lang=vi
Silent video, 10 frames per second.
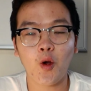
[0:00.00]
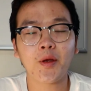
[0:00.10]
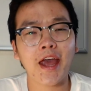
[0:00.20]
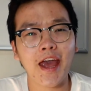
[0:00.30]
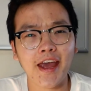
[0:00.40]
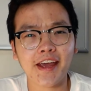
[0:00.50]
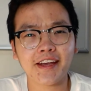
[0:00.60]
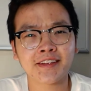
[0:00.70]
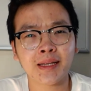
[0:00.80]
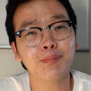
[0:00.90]
Ok,
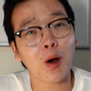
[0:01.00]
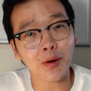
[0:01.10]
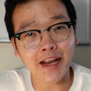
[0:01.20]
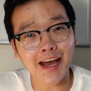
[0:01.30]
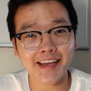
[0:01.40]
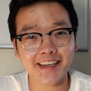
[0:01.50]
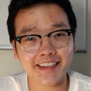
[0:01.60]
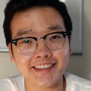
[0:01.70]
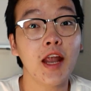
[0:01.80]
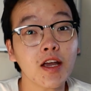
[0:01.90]
tập 4
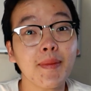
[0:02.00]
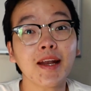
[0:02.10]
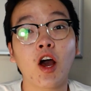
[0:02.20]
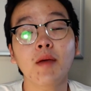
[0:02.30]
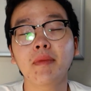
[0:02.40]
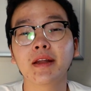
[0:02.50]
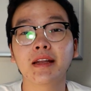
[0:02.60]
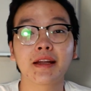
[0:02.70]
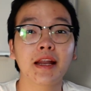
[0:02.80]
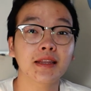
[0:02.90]
đây Nếu các bạn hỏi mình
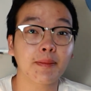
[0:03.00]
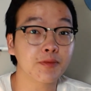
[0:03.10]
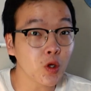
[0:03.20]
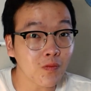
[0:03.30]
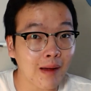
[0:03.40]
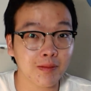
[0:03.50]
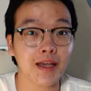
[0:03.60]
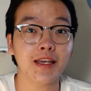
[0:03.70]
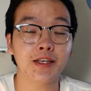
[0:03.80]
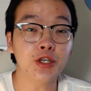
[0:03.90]
là nên tập trung học
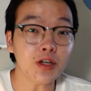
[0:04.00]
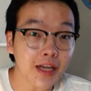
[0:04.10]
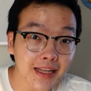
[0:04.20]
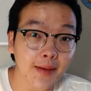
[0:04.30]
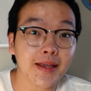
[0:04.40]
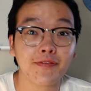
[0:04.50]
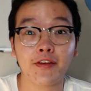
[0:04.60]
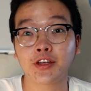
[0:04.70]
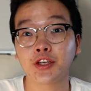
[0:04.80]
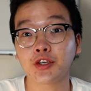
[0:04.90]
cái gì trước khi tham gia
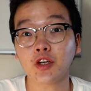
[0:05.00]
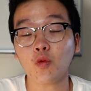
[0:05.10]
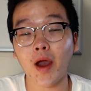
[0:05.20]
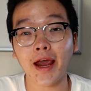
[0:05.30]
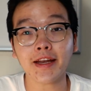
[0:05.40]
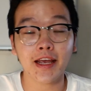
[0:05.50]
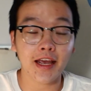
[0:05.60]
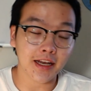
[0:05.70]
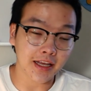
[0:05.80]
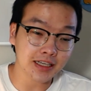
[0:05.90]
vào thị trường chứng khoán
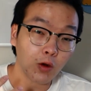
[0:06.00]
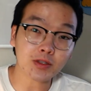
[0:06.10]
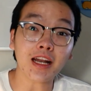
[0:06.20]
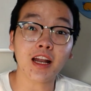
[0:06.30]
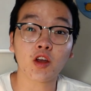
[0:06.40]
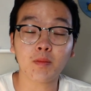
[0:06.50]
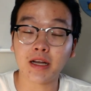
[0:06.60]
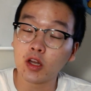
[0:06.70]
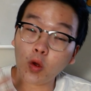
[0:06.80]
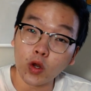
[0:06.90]
Thì câu trả lời của
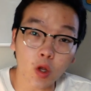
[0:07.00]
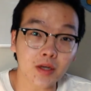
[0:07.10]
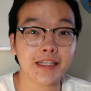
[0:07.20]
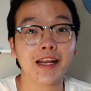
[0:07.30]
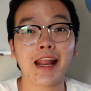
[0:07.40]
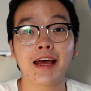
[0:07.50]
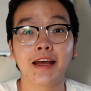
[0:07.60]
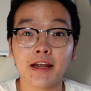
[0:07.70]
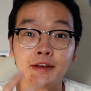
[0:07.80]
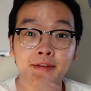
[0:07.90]
mình luôn luôn sẽ là
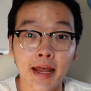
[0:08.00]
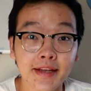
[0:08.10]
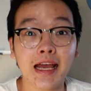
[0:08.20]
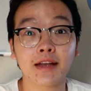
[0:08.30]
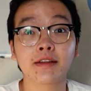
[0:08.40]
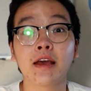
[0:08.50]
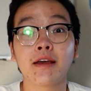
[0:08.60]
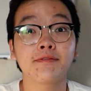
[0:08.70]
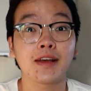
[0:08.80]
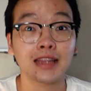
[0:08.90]
nến nhật
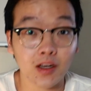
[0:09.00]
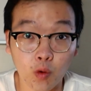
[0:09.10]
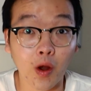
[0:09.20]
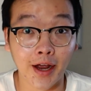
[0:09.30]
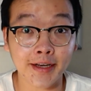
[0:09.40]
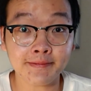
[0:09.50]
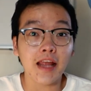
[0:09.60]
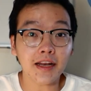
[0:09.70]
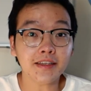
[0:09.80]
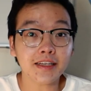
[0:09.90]
và thanh khoản
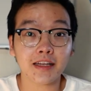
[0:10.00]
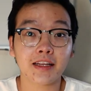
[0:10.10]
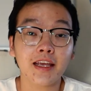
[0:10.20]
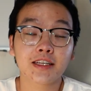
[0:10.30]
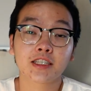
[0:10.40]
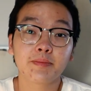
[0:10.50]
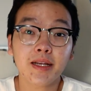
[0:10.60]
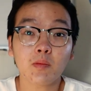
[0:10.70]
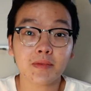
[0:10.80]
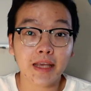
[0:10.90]
nến nhật thể hiện sự
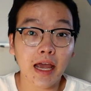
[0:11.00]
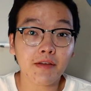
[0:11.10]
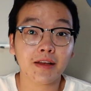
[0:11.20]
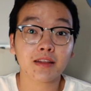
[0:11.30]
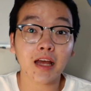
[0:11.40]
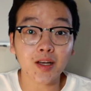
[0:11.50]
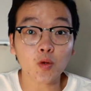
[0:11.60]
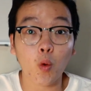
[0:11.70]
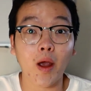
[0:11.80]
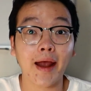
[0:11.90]
biến động giá và thanh
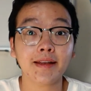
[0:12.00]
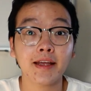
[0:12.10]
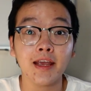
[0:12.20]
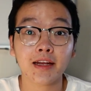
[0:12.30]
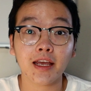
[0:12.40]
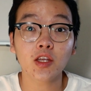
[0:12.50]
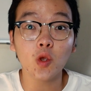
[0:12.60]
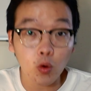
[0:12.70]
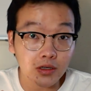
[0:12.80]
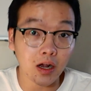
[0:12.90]
khoản thể hiện cái
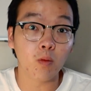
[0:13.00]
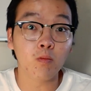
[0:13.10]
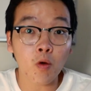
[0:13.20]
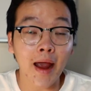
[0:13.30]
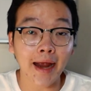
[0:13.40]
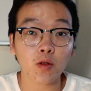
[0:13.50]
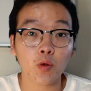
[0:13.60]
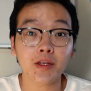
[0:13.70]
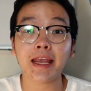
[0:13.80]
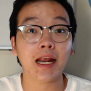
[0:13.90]
nhu cầu mua bán
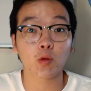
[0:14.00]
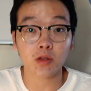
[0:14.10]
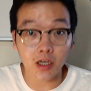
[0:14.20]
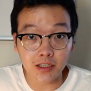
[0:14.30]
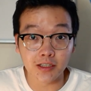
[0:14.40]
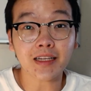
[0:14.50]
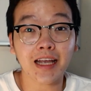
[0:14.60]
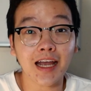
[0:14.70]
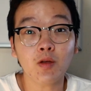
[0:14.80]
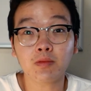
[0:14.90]
của những nhà đầu tư tất
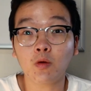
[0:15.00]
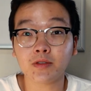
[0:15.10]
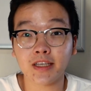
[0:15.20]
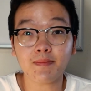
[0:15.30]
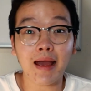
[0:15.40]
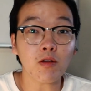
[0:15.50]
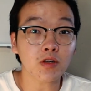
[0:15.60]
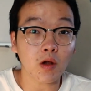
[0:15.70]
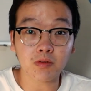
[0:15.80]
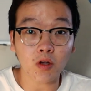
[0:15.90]
cả dụng cụ chỉ báo
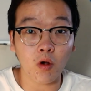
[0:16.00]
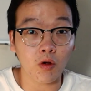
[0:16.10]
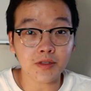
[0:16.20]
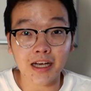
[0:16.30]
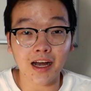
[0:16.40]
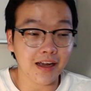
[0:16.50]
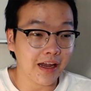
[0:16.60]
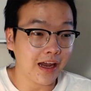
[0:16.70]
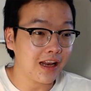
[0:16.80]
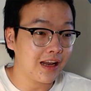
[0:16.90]
công cụ hỗ trợ
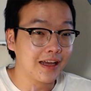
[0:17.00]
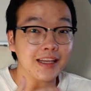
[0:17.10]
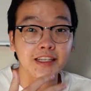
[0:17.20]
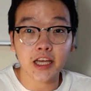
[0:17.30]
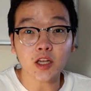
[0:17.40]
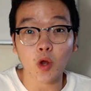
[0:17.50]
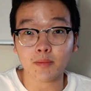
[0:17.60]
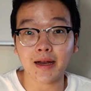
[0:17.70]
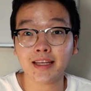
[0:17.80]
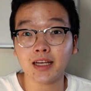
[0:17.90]
hay là cái chiến
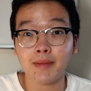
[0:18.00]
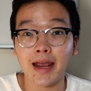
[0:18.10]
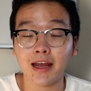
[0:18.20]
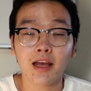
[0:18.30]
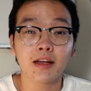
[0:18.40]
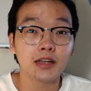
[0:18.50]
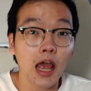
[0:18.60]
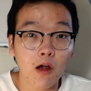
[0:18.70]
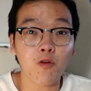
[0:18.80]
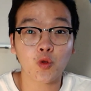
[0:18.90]
thuật bạn ở trên mạng
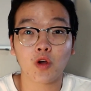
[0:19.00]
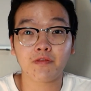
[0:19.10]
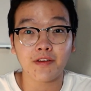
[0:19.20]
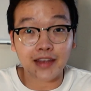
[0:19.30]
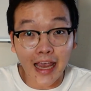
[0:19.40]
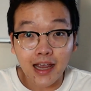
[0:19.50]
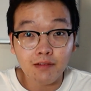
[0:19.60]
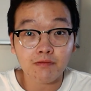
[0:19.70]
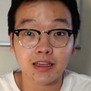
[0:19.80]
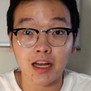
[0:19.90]
đều phụ thuộc vào
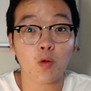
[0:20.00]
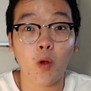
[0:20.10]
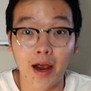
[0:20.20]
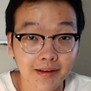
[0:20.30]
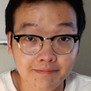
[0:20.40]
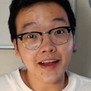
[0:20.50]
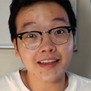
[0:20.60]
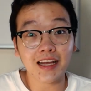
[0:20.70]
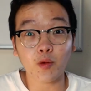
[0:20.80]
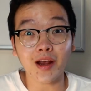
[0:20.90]
giá và thanh khoản
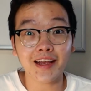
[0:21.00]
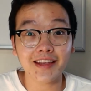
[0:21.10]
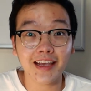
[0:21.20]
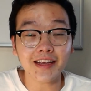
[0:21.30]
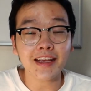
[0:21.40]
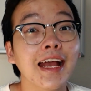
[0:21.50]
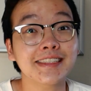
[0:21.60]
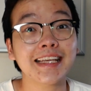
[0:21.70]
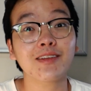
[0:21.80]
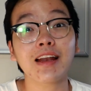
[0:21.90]
vậy thanh khoản là gì tại
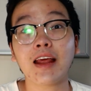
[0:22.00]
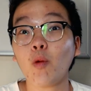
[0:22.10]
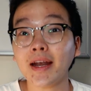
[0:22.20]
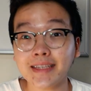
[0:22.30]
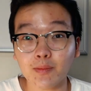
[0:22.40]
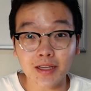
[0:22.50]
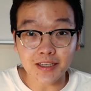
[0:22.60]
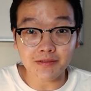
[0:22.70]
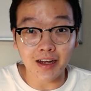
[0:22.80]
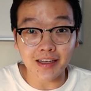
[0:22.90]
sao nó lại quan trọng đến
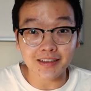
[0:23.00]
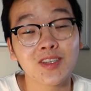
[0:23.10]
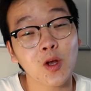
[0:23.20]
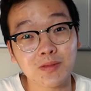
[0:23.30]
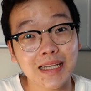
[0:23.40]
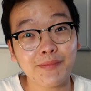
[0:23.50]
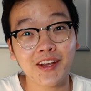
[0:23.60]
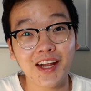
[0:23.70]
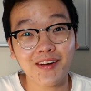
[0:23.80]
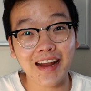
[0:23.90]
như vậy cùng xem
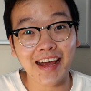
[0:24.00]
video